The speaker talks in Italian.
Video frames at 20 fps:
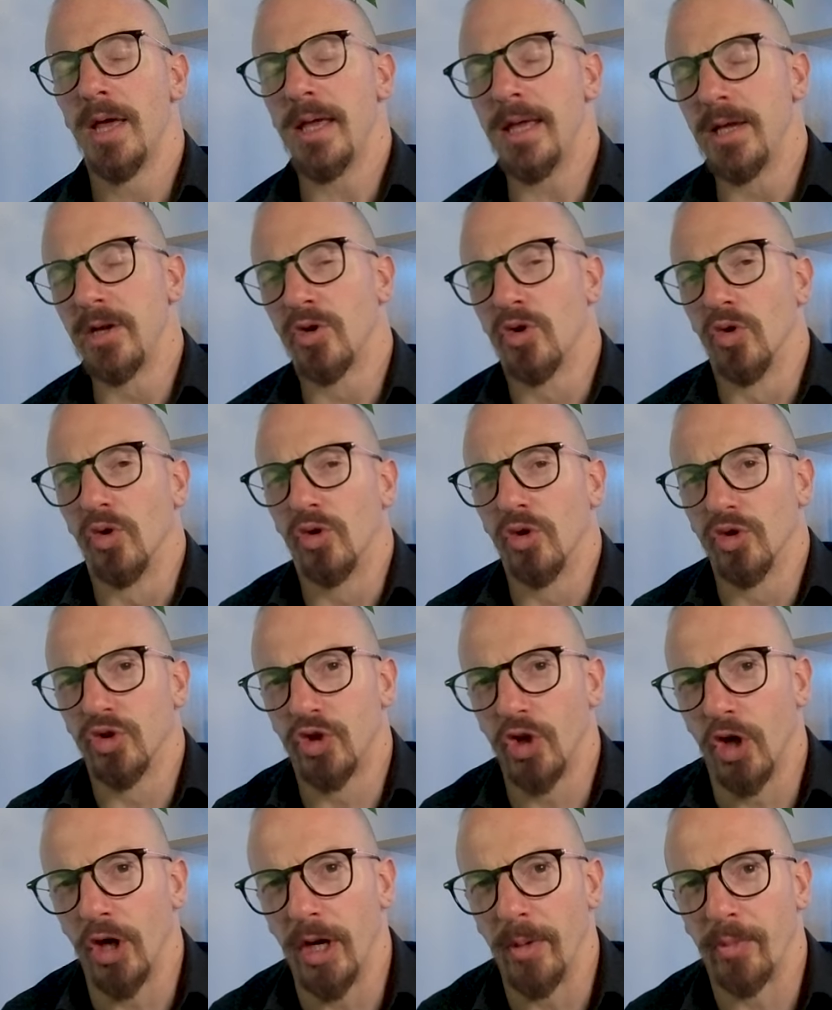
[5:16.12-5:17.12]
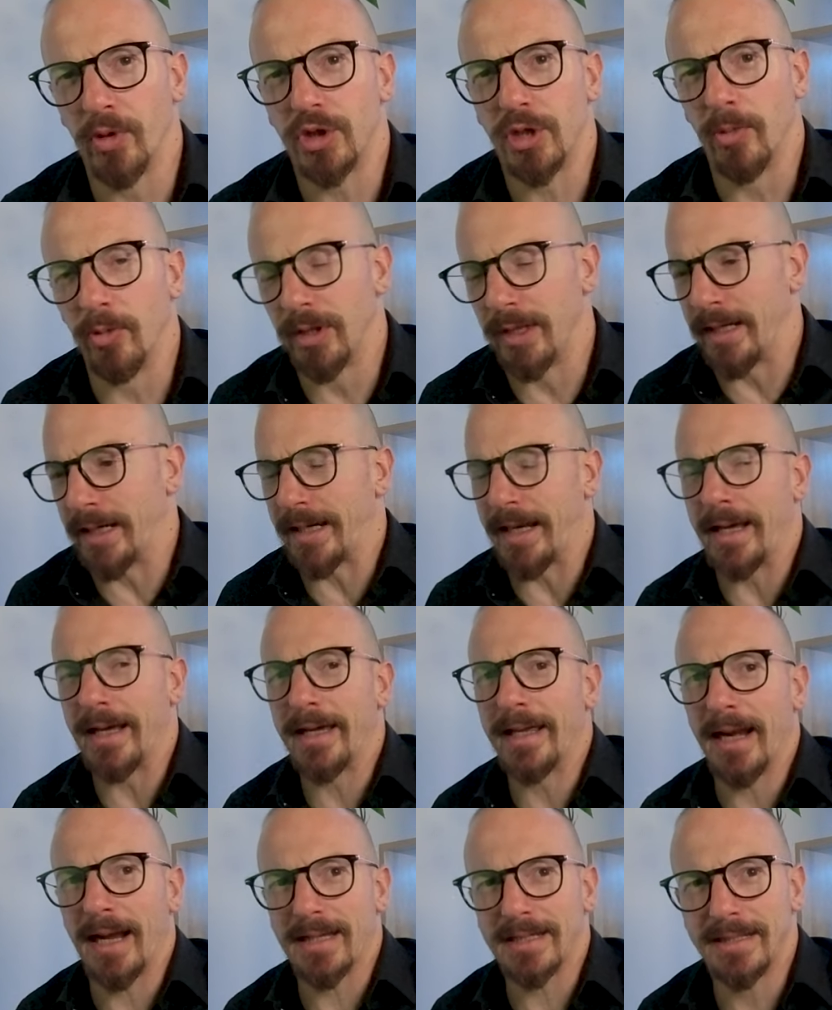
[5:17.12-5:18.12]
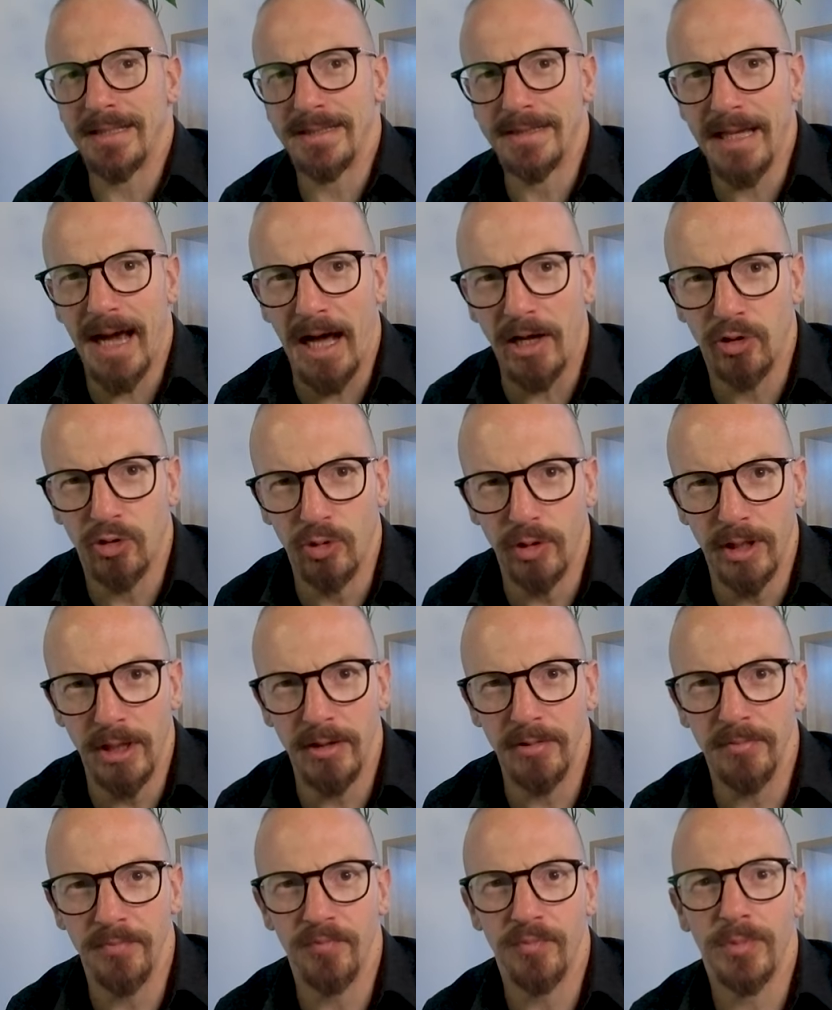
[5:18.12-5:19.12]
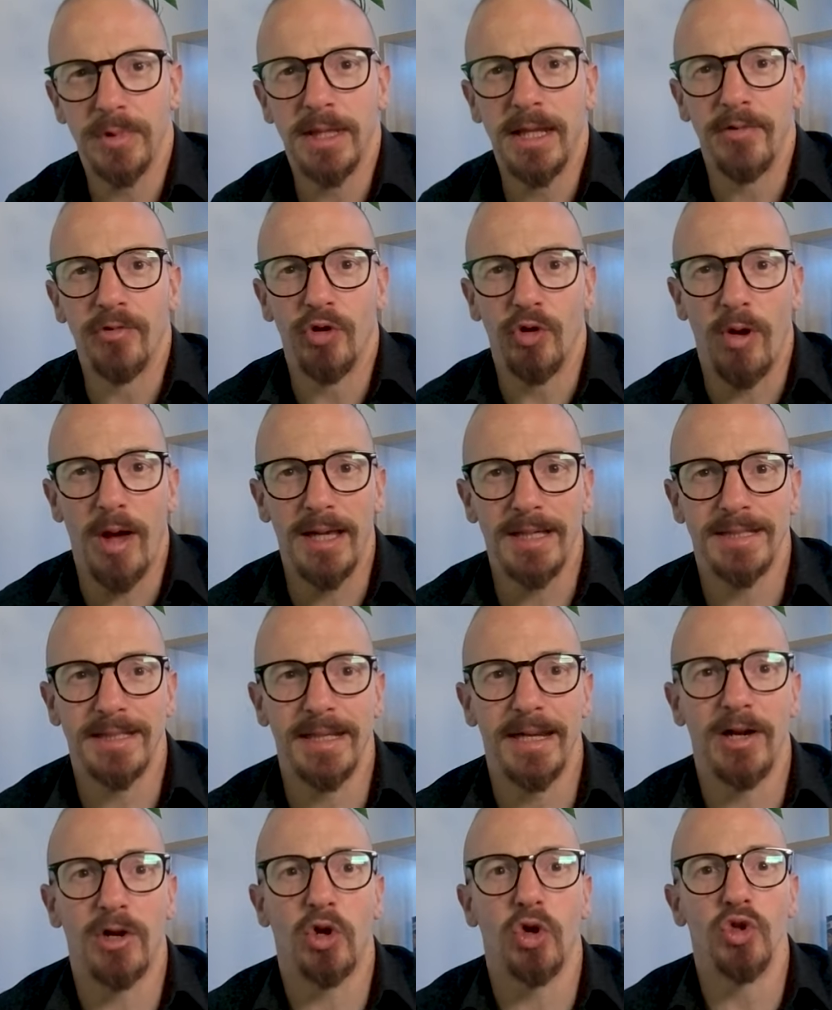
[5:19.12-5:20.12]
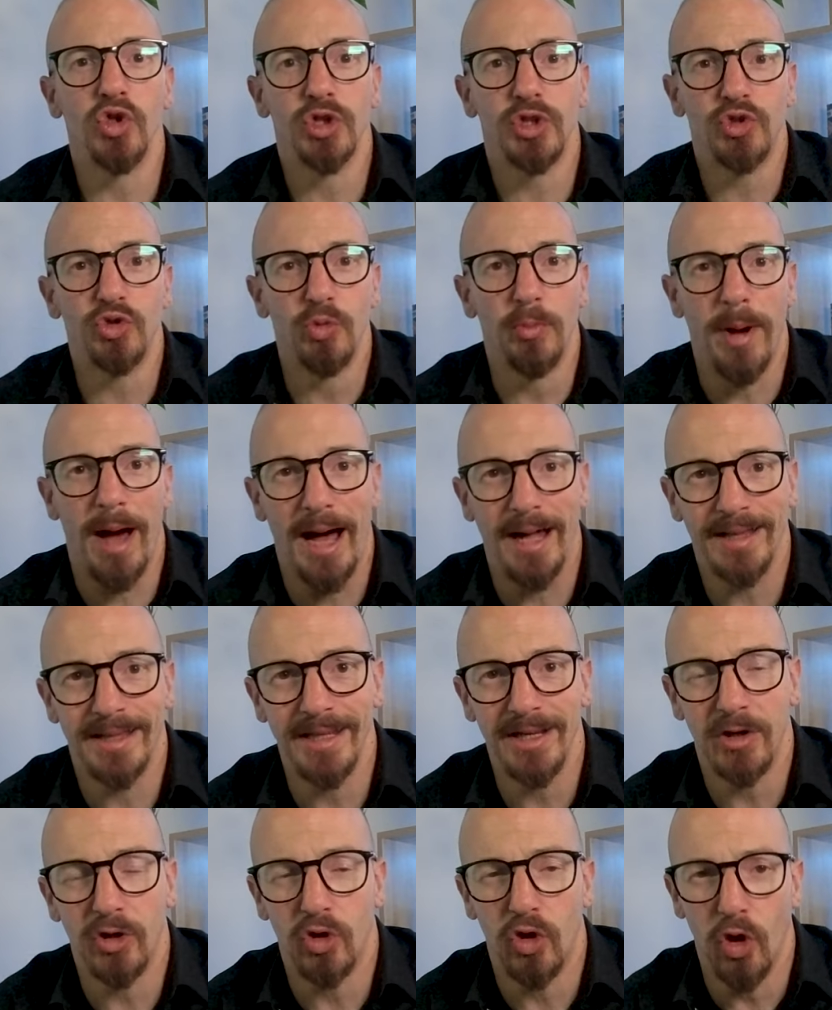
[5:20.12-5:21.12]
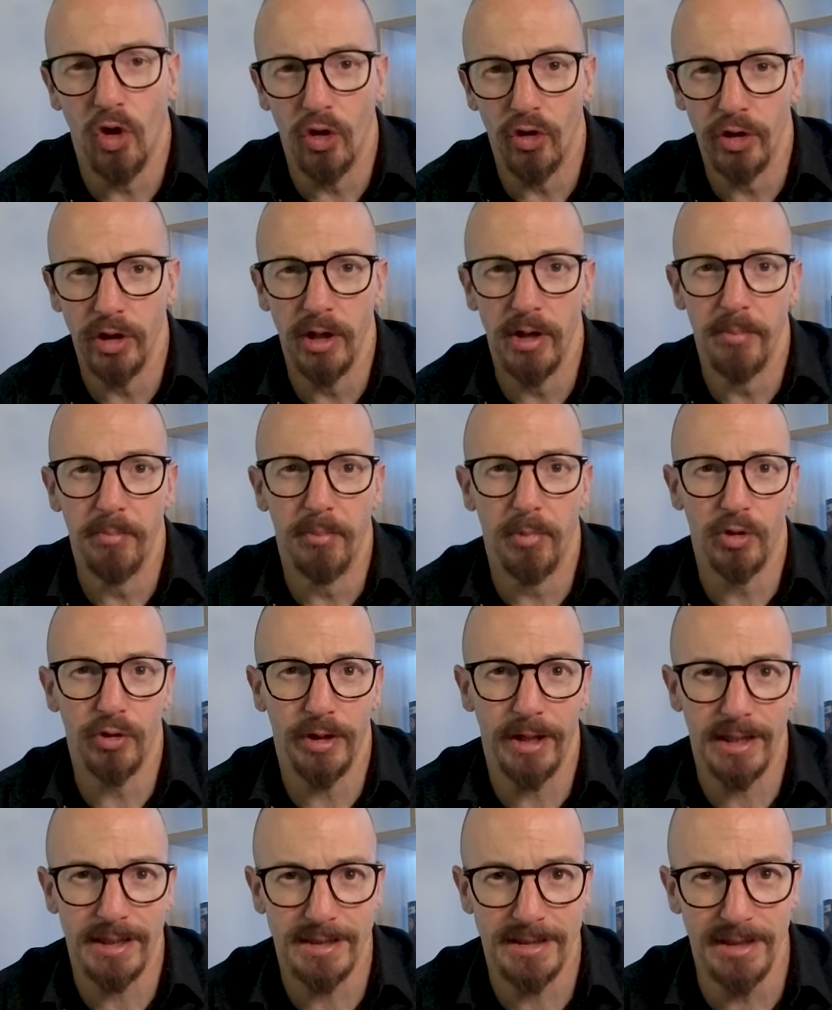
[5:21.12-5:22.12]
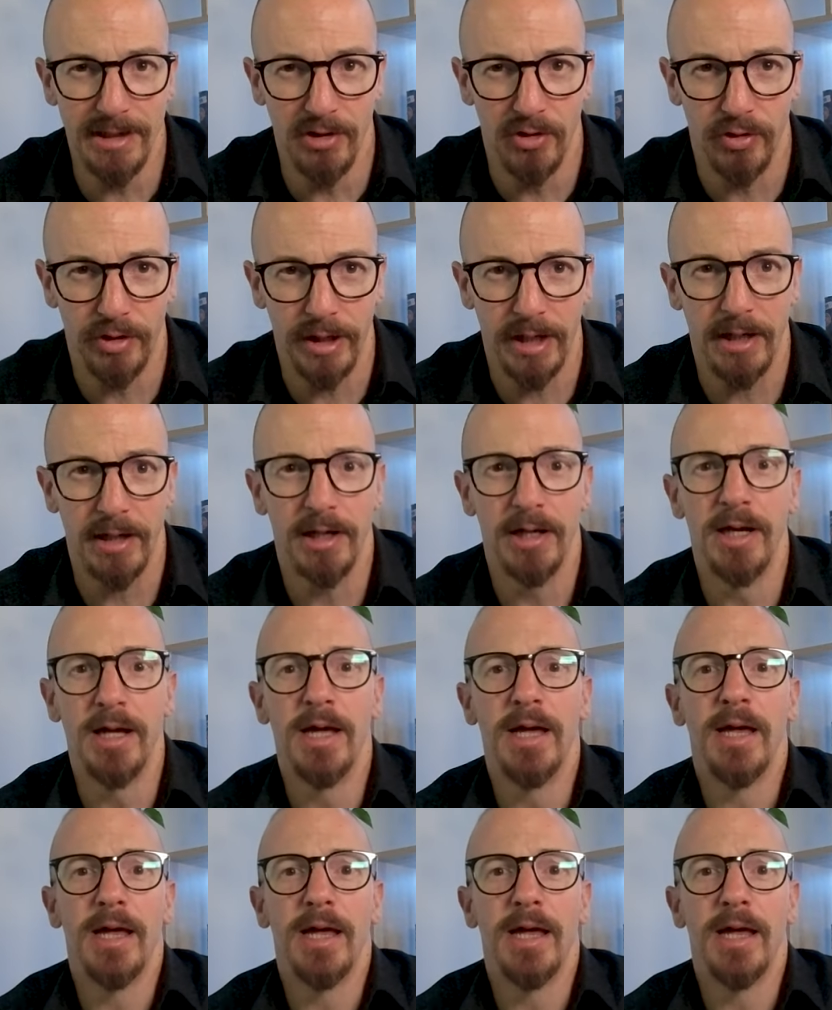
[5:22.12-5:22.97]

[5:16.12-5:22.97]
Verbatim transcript: In conclusione possiamo dire che i grassi saturi devono essere consumati con moderazione